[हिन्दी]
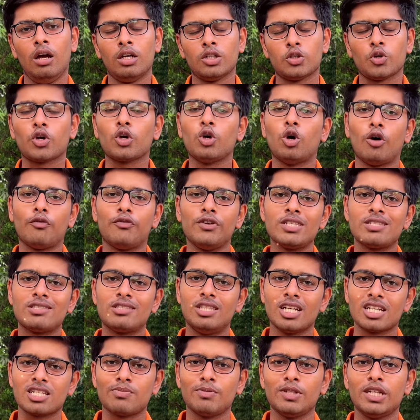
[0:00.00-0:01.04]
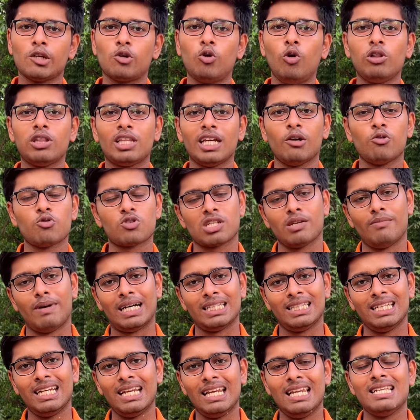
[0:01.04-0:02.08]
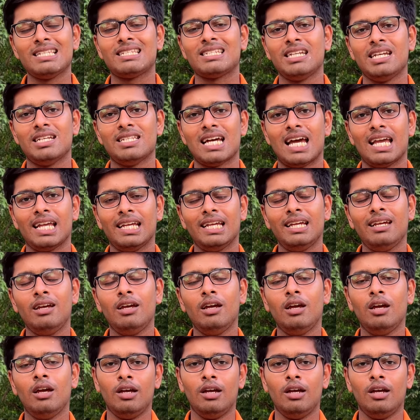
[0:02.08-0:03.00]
क्योंकि ऑफिस दस बजे खुलते हैं उसके बाद ही रिलीज़ किए जाएंगे